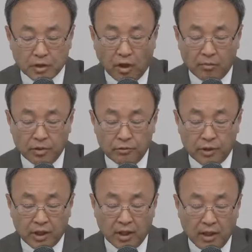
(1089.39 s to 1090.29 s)
여러분이
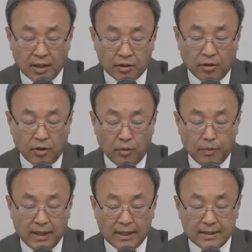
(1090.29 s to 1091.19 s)
우리 소년들을
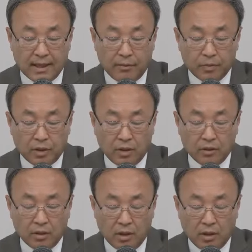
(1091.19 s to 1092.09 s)
믿는 사람들은